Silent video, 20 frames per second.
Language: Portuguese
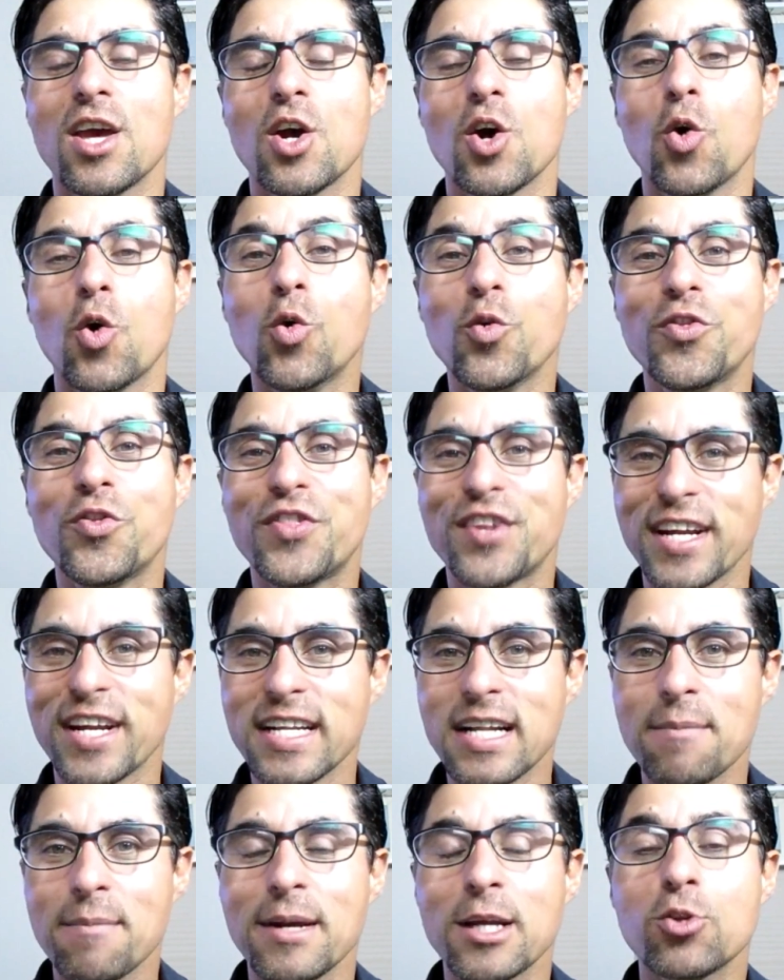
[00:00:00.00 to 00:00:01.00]
o
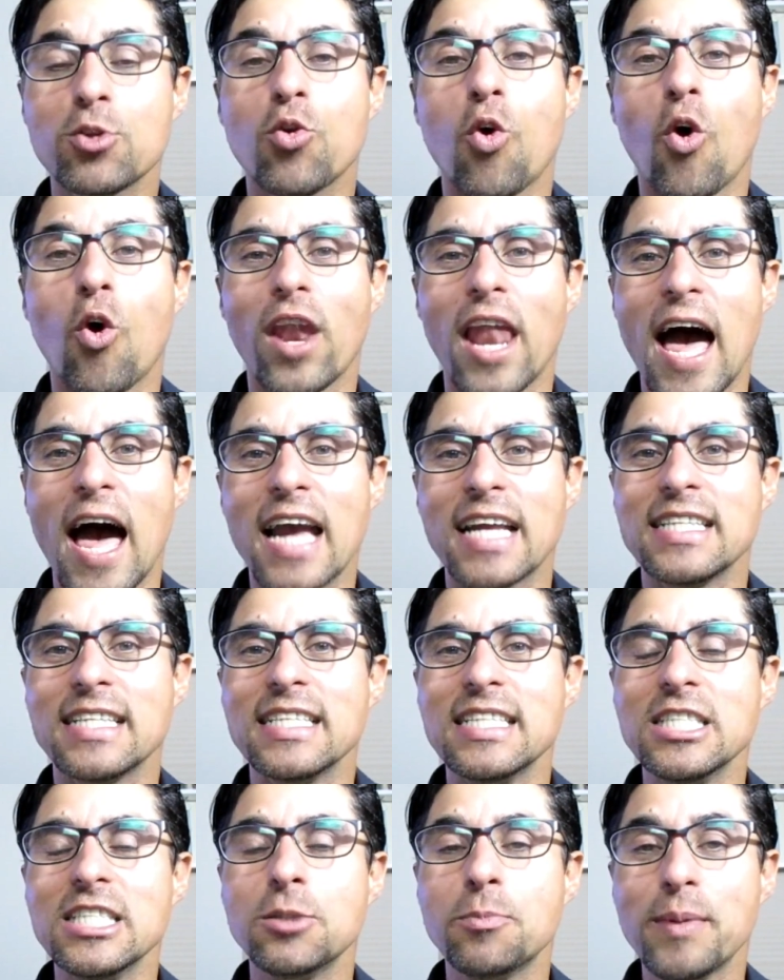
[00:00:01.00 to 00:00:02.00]
treinamento
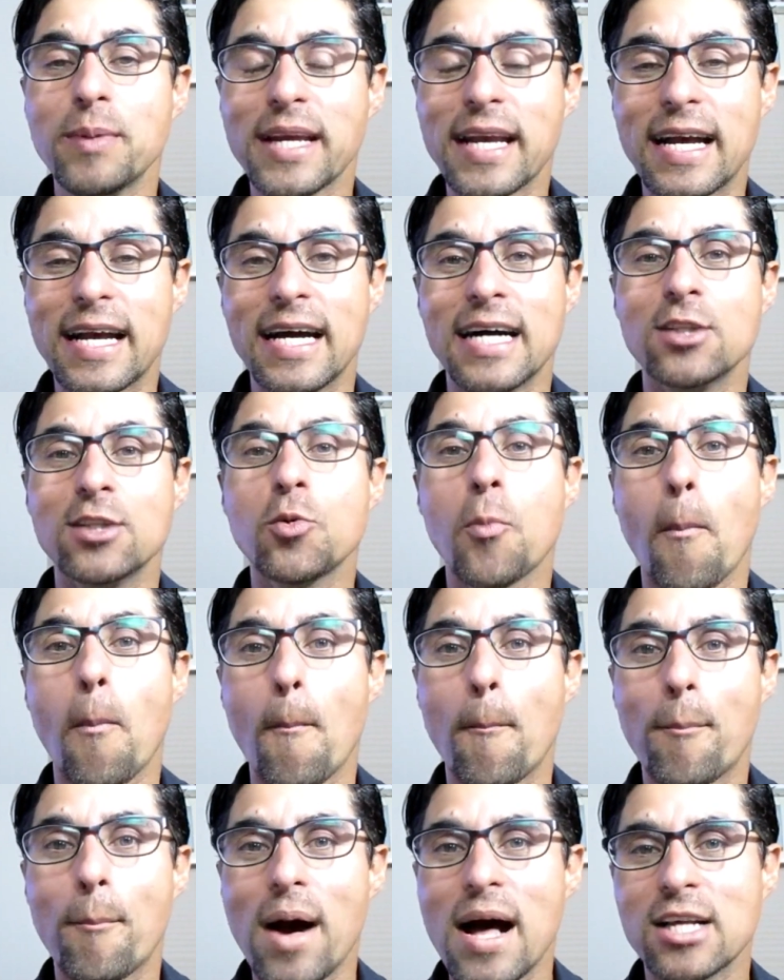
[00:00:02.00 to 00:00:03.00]
online explicando
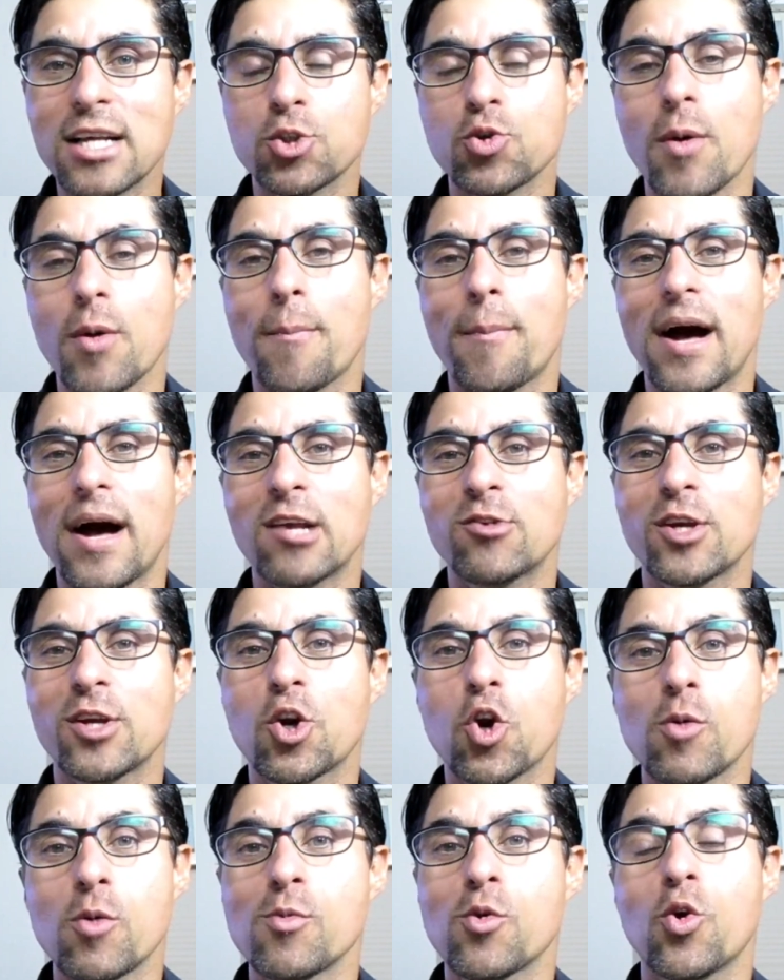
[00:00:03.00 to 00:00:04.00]
passo a passo
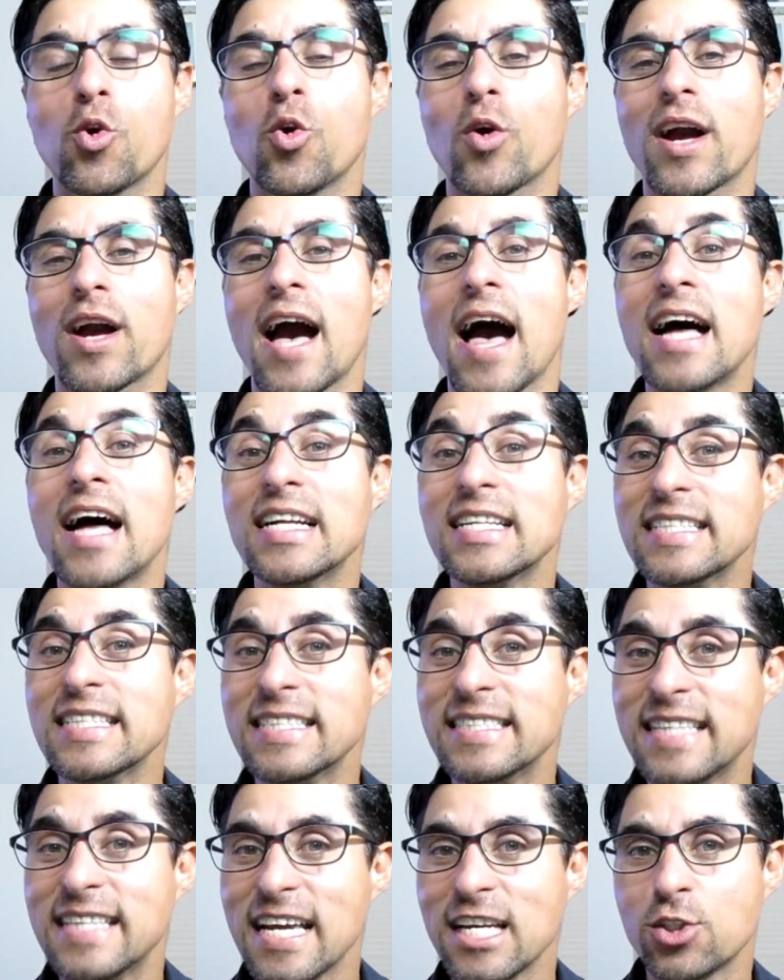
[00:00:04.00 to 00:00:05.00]
aí como colocar
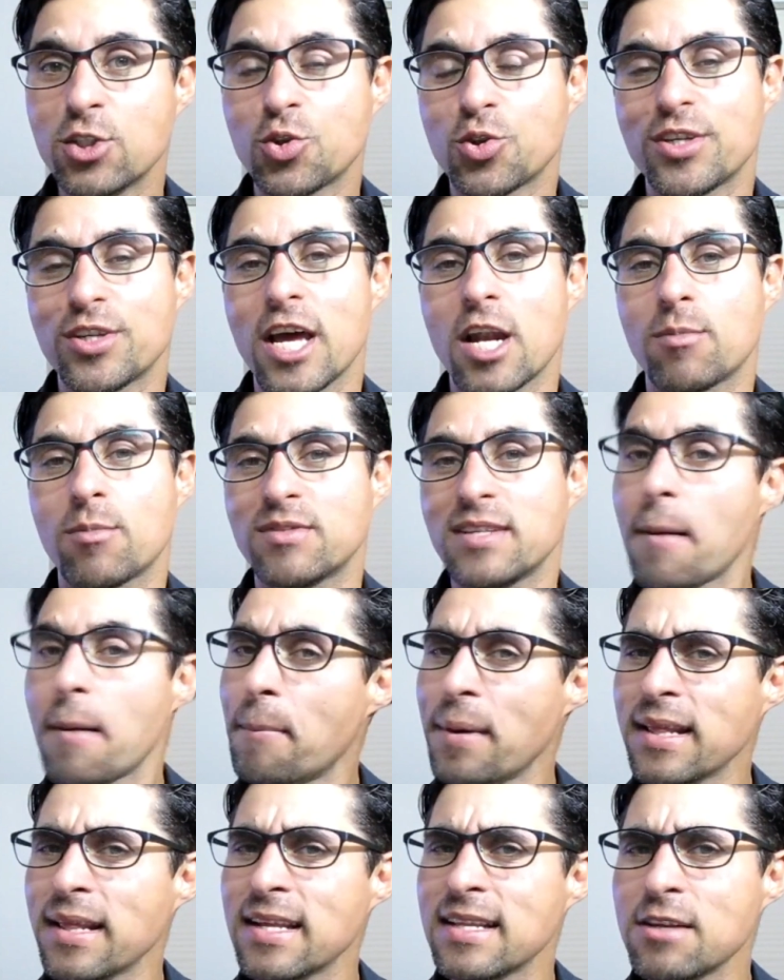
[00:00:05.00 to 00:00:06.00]
desde o zero. você
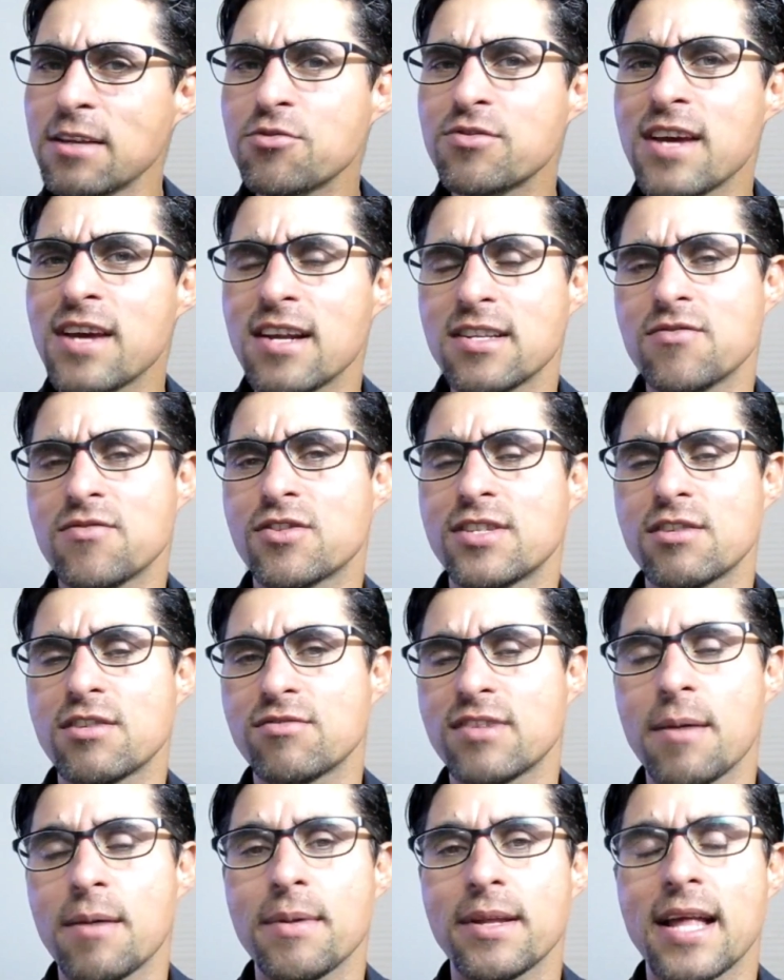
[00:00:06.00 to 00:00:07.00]
aprender desde o zero, se você
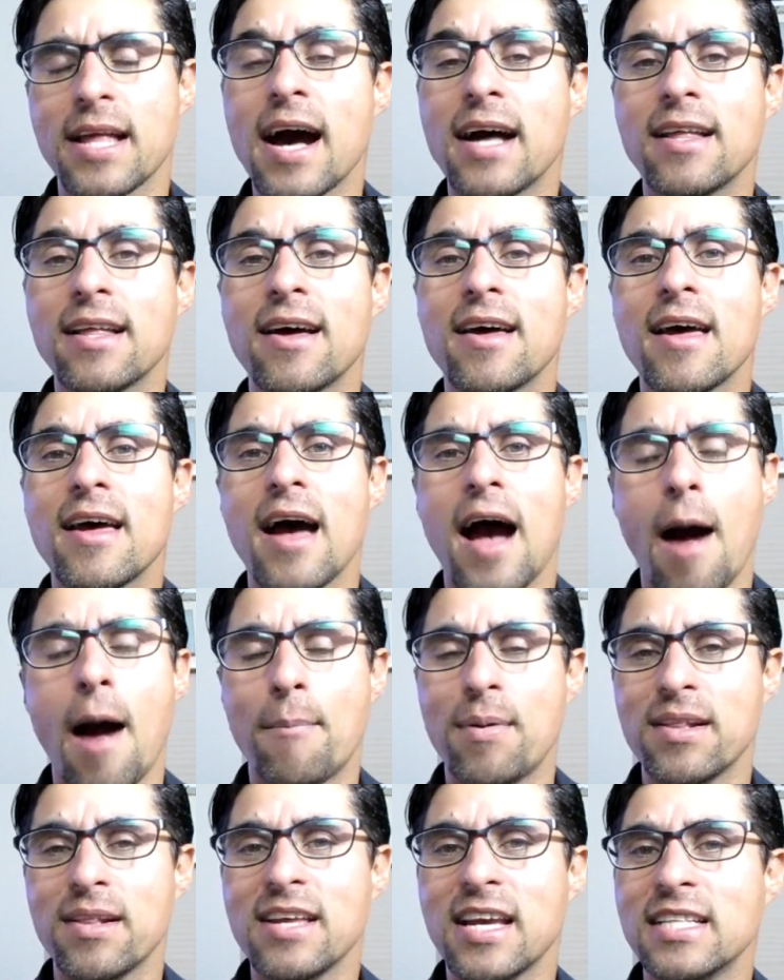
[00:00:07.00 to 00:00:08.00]
não sabe nada,
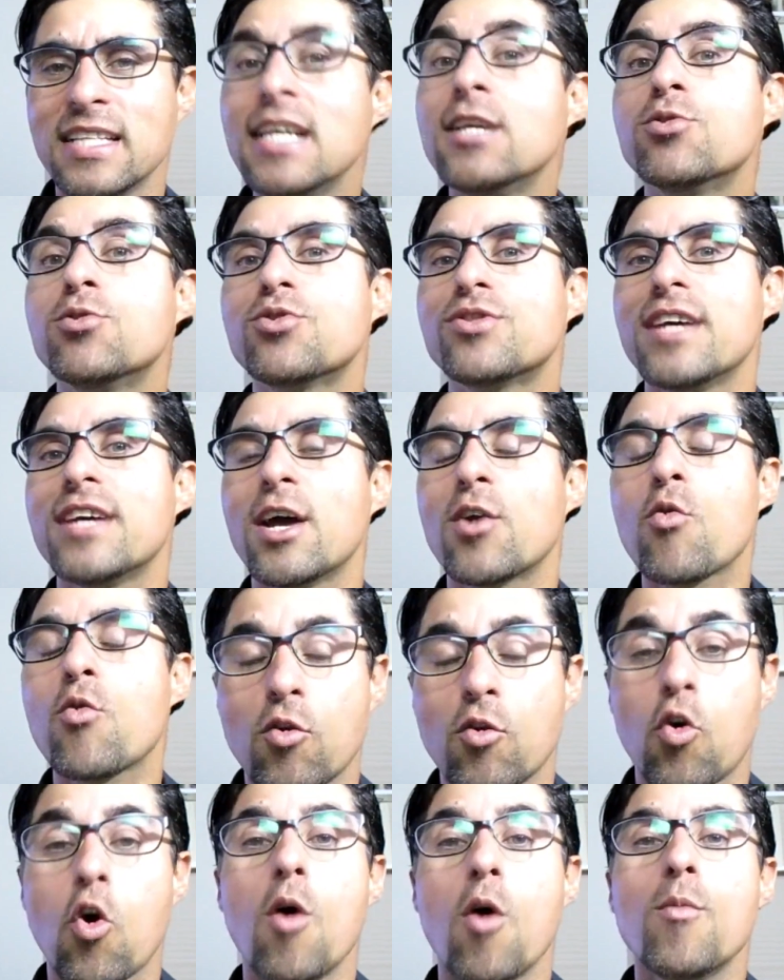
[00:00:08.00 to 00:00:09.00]
aprender desde o zero
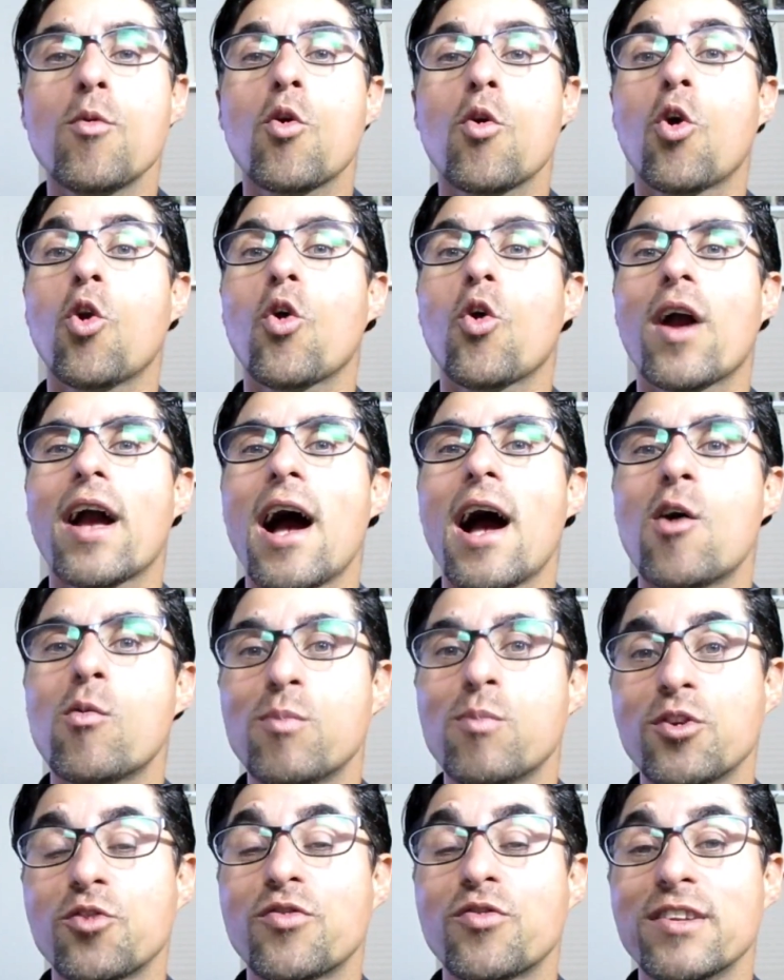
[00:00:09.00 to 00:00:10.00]
como colocar
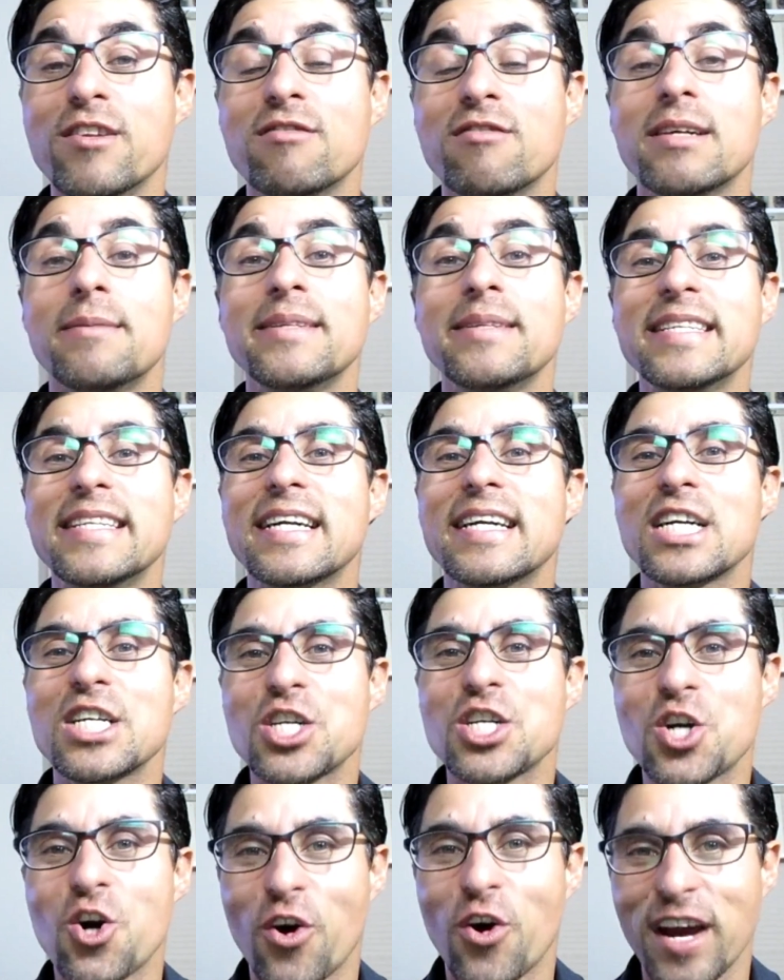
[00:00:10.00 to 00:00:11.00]
o piso frio da maneira
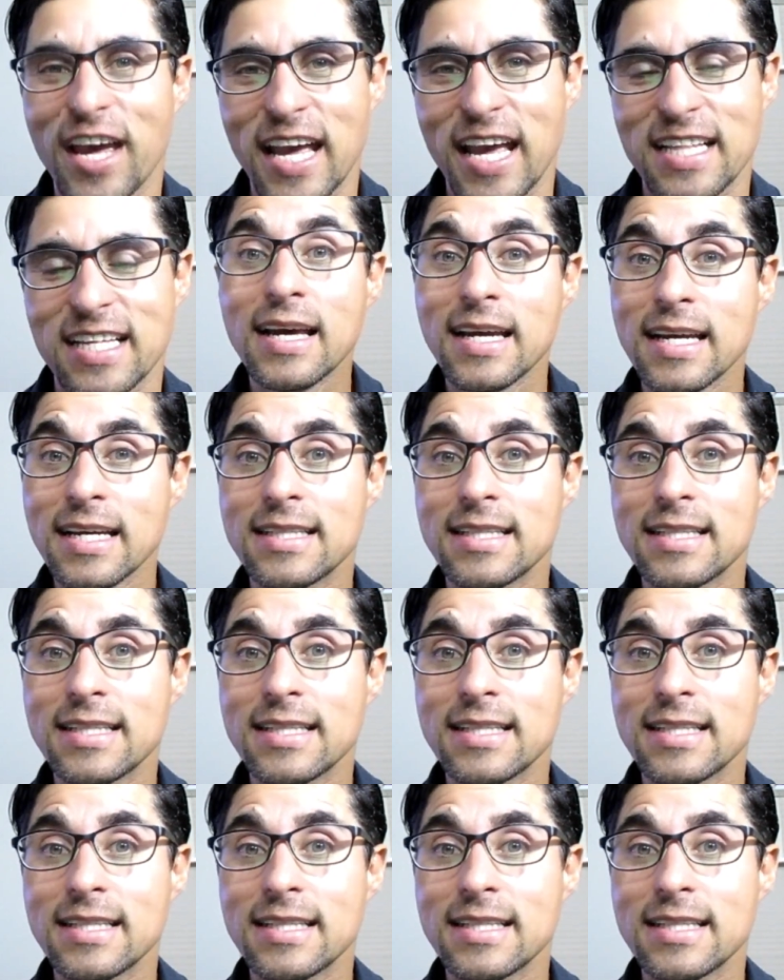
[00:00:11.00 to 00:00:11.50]
correta.